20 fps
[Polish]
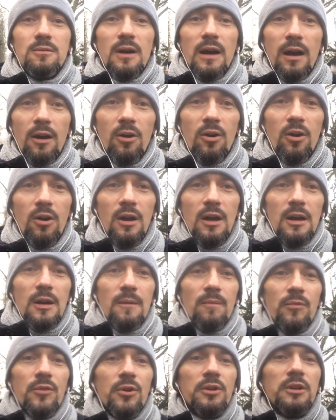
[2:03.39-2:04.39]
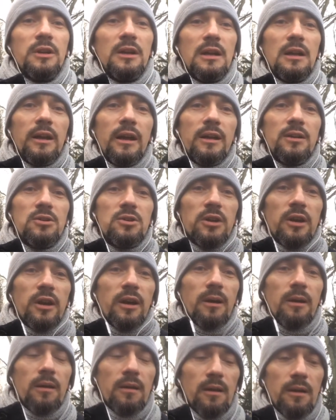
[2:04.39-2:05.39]
Halo, drogi
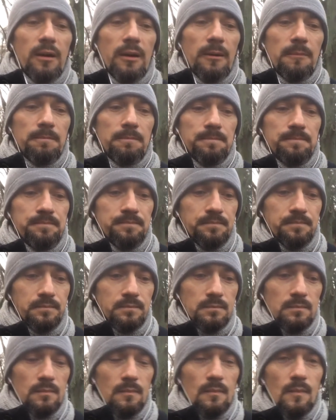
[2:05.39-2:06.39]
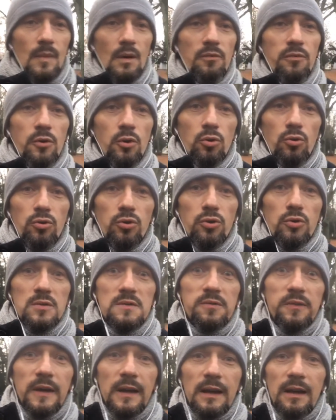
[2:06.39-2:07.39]
kliencie, w grudniu
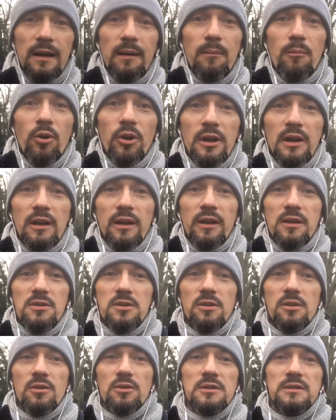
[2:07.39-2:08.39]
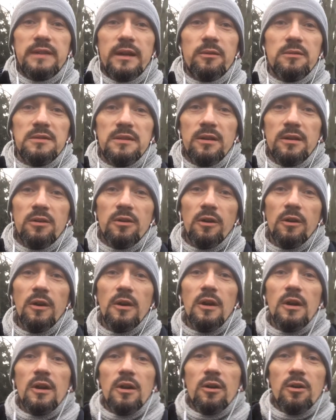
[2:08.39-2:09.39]
zwykle moi klienci korzystają z tego
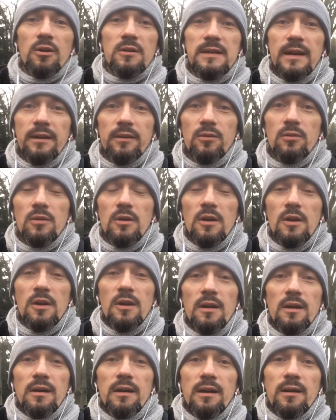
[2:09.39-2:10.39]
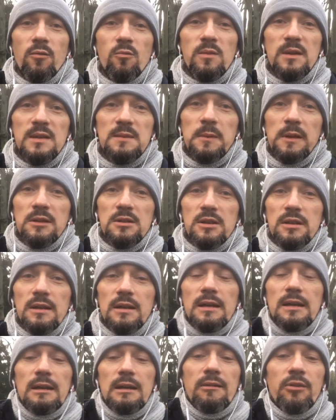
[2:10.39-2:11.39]
rodzaju ubezpieczeń.
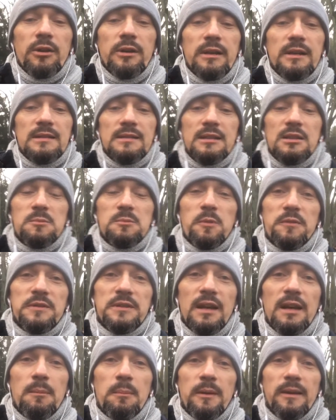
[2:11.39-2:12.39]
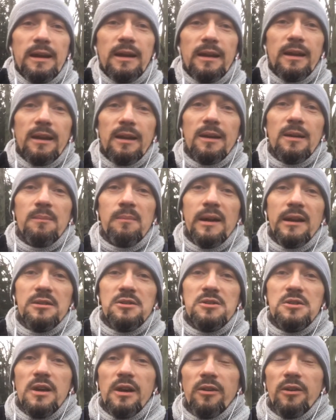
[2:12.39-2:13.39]
No i teraz też powstaje pytanie,
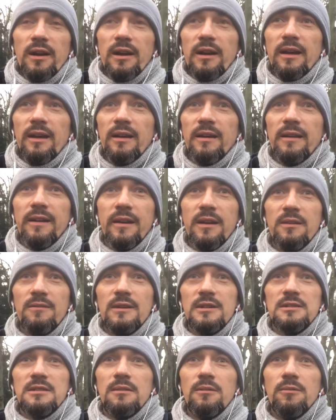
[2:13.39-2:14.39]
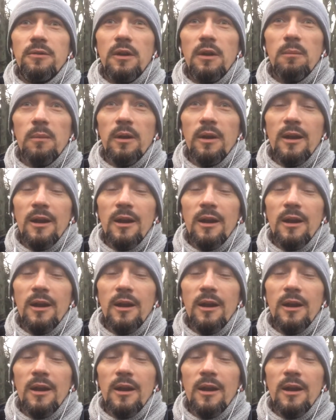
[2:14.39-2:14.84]
Marcinie, no ale nagrywasz ten film